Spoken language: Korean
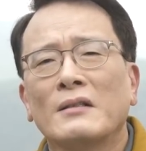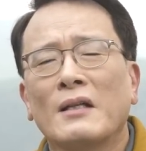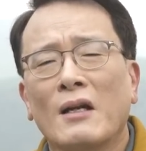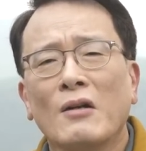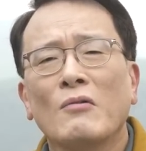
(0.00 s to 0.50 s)

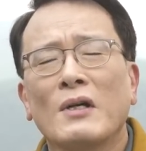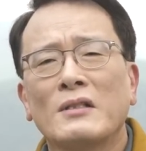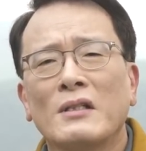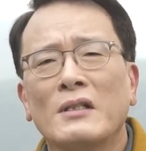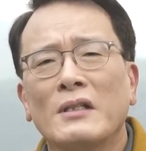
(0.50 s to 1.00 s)
사랑과
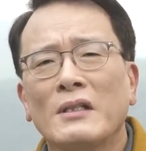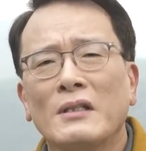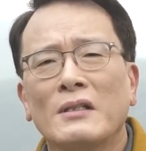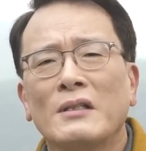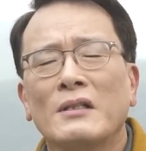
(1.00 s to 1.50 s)

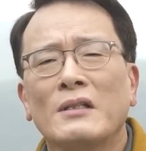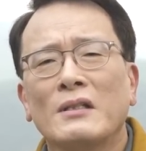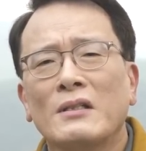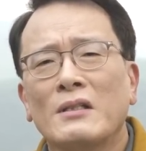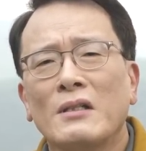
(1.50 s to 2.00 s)
진리,
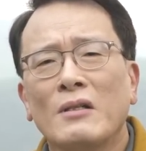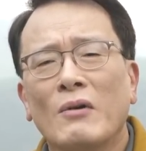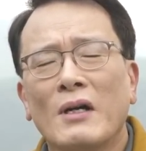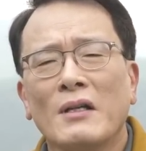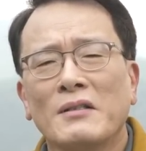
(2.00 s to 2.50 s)

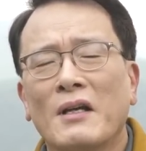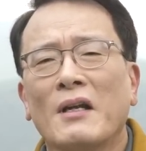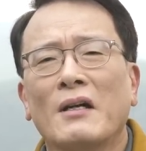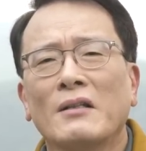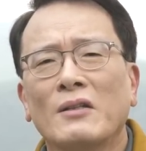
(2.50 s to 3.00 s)
진리와
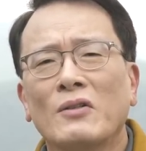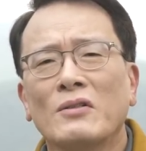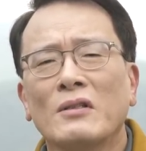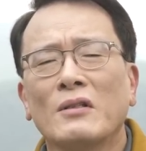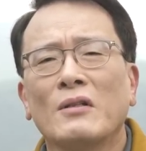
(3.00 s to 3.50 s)
사랑,
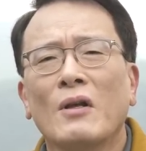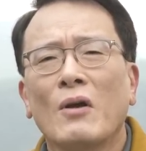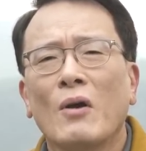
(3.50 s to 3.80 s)
이것은